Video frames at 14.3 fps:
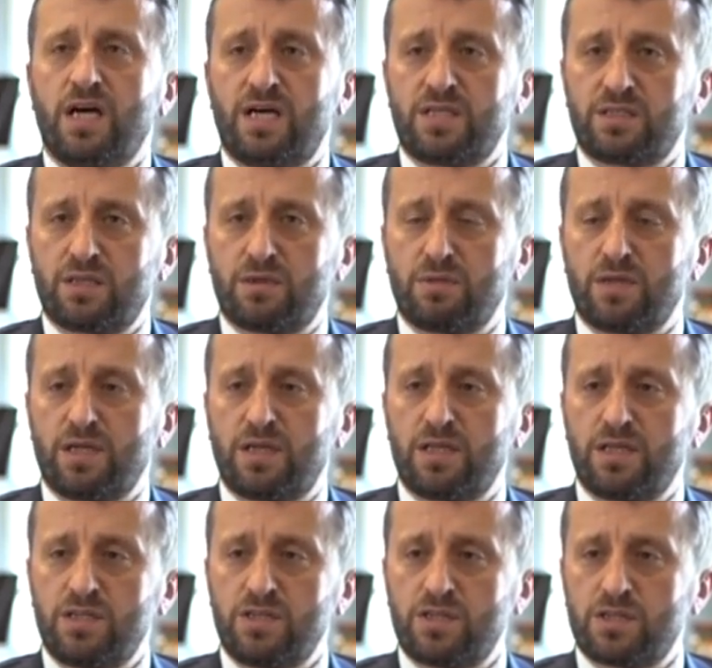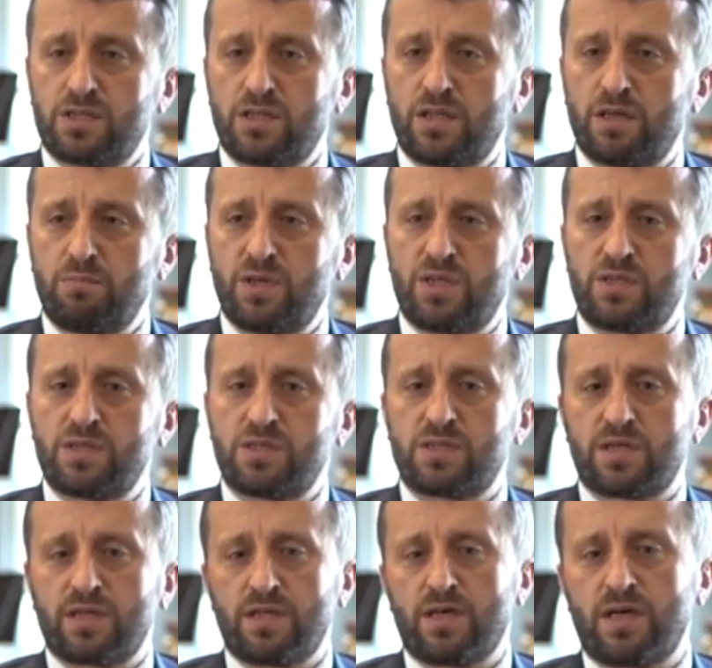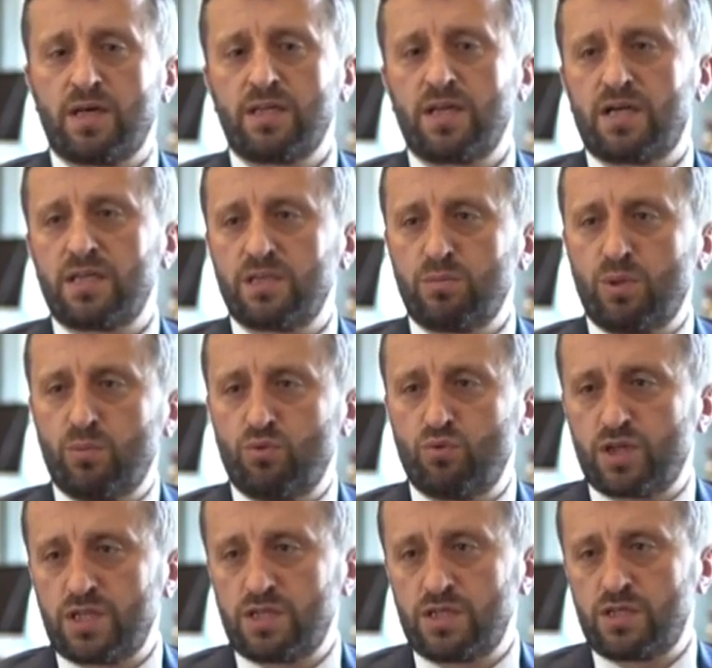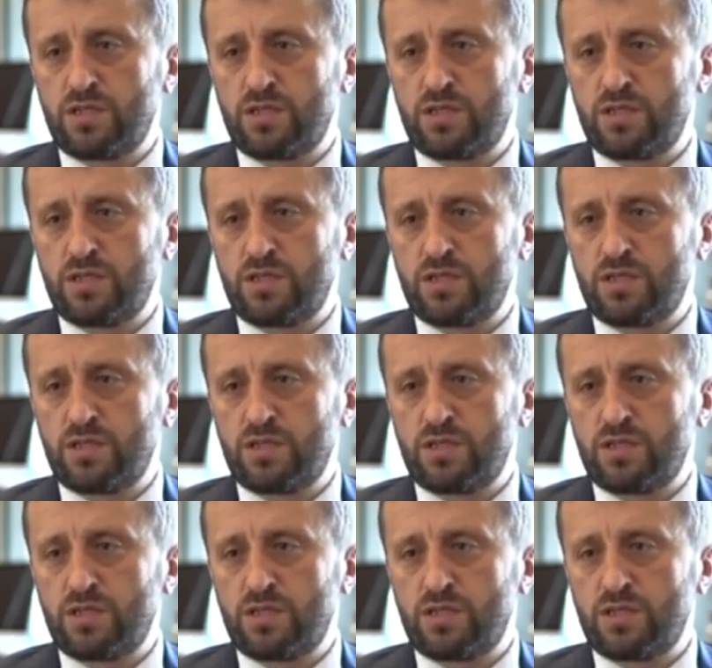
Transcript: Araştırmalar neticesinde birinci sırada yardıma muhtaç,